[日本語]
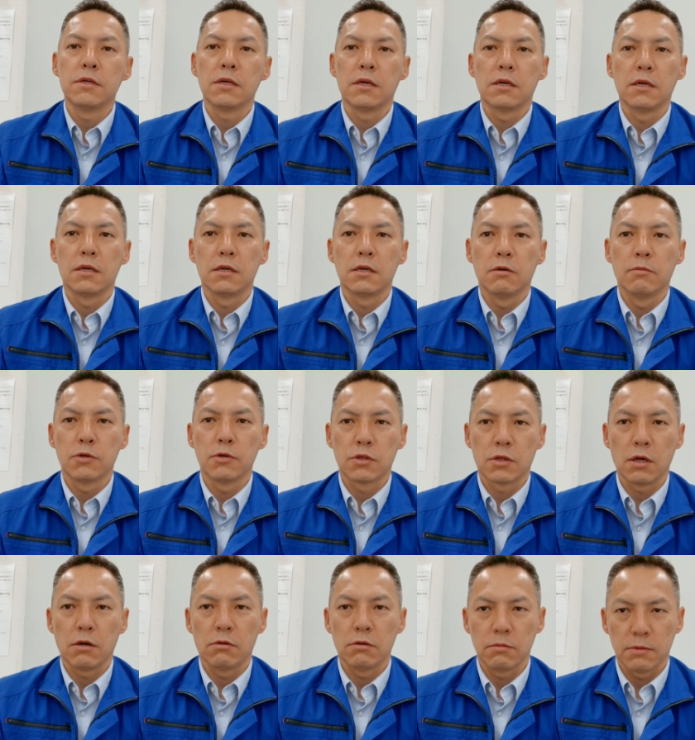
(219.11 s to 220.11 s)
に思っ
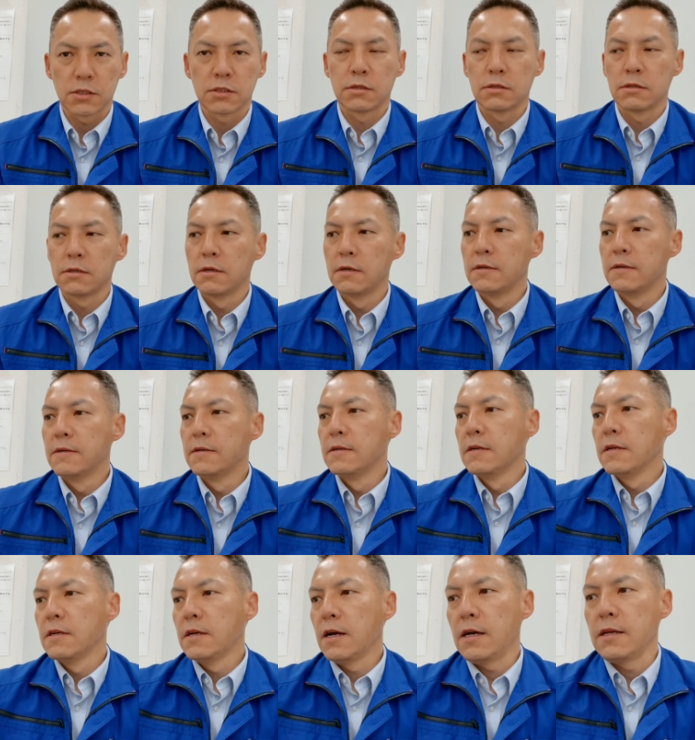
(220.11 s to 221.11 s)
ております。
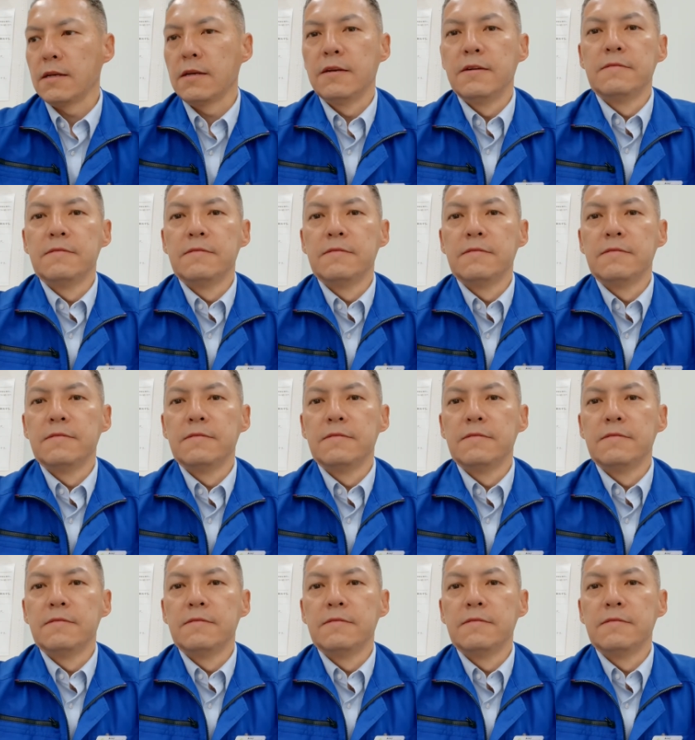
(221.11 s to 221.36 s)
はい。